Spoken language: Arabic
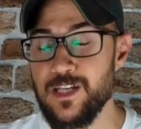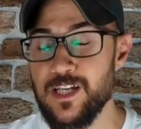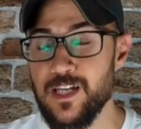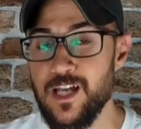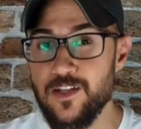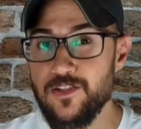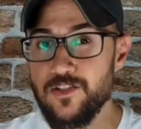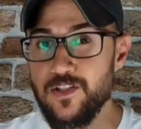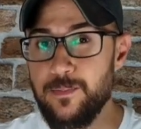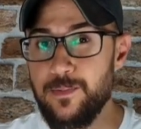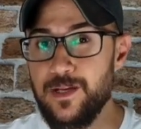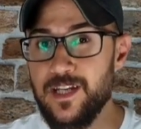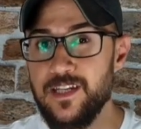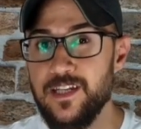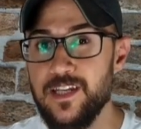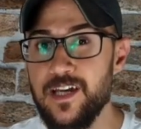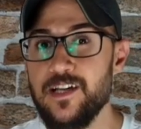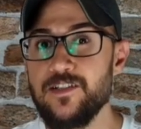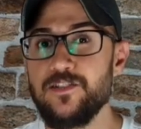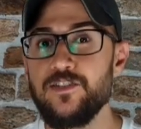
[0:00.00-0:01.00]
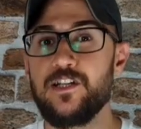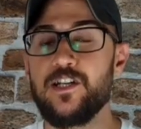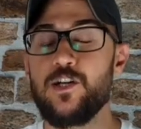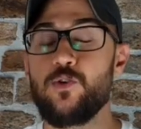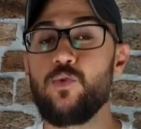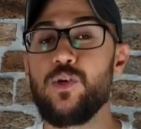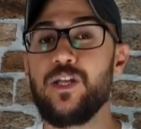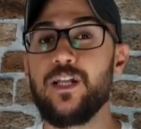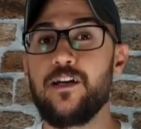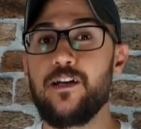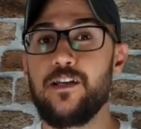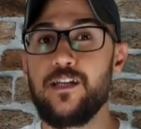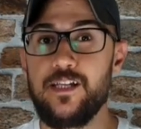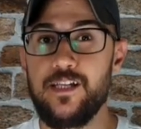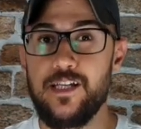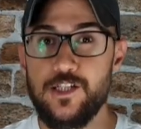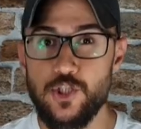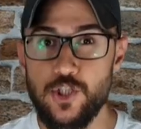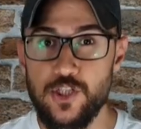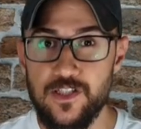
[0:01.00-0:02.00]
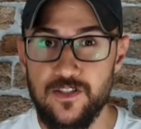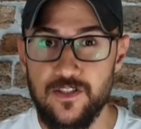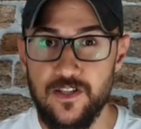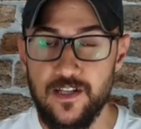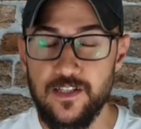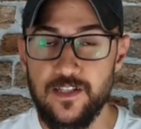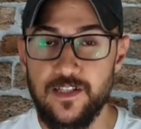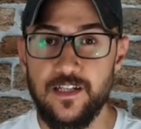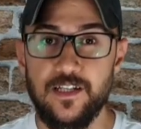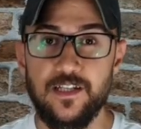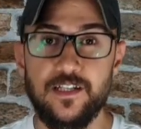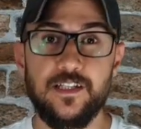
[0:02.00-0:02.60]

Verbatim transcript: من الأطعمة النادرة والقليلة جدا